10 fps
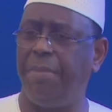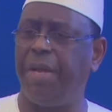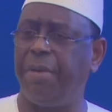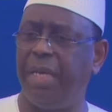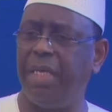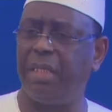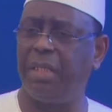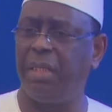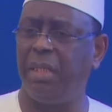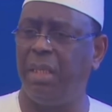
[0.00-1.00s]
permettre
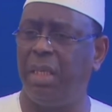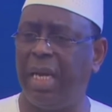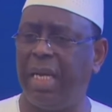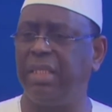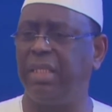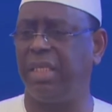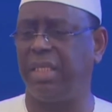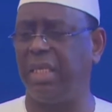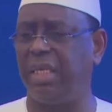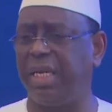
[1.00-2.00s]
à ce
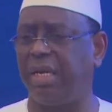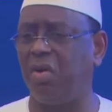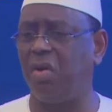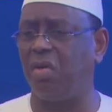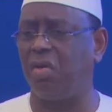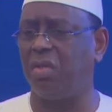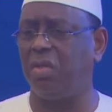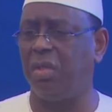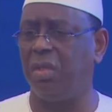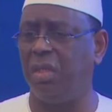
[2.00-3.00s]
secteur d'éclore.
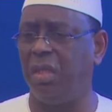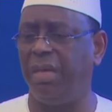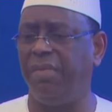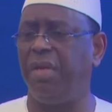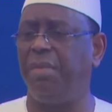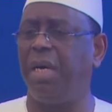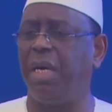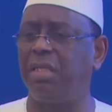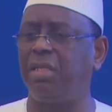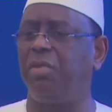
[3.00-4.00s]
Évidemment,
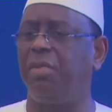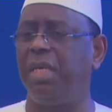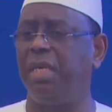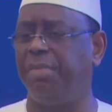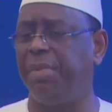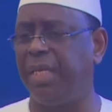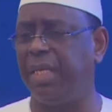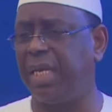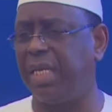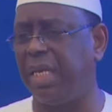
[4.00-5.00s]
en ce moment, le pays
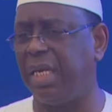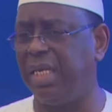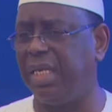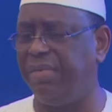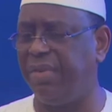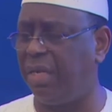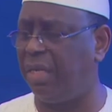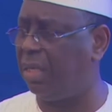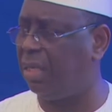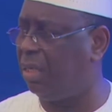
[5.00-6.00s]
gagnera les
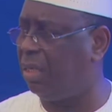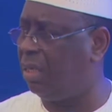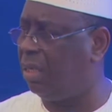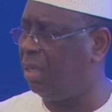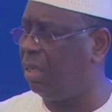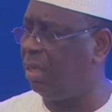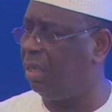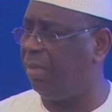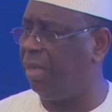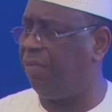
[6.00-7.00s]
dividendes.
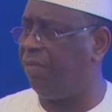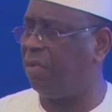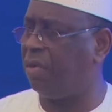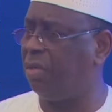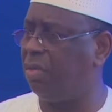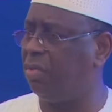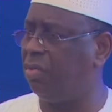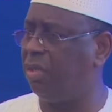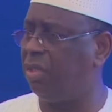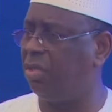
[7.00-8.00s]
Mais il faut que nous
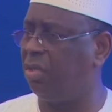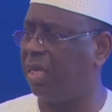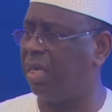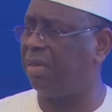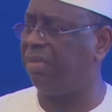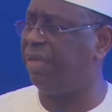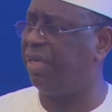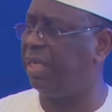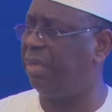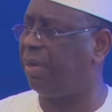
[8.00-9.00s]
nous disions quelques
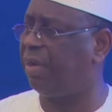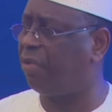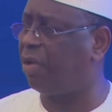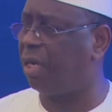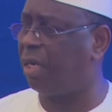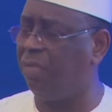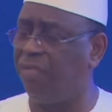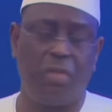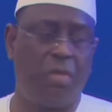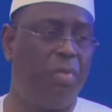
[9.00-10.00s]
vérités parfois. De
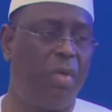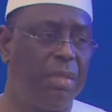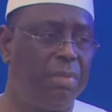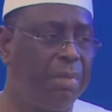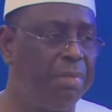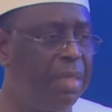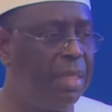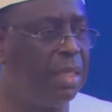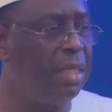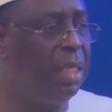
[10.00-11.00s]
toute façon, moi, je n'ai pas peur
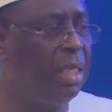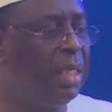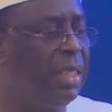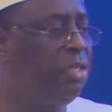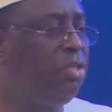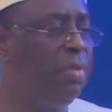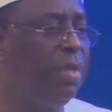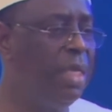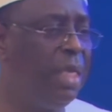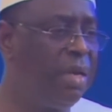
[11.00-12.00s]

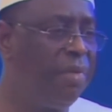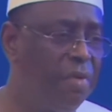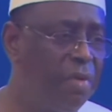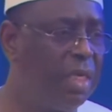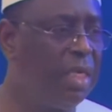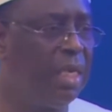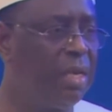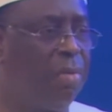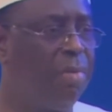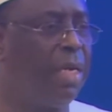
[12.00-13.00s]
d'assumer et d'affronter les
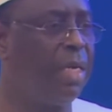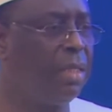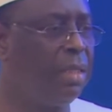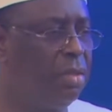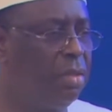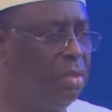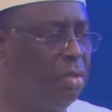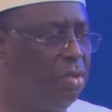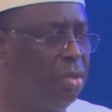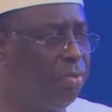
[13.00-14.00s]
combats. Je
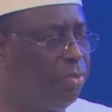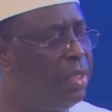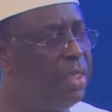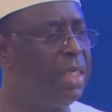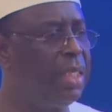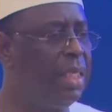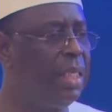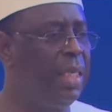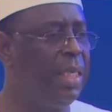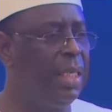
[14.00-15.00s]
suis un politique.
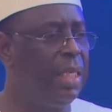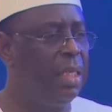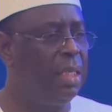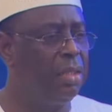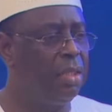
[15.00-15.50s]
Je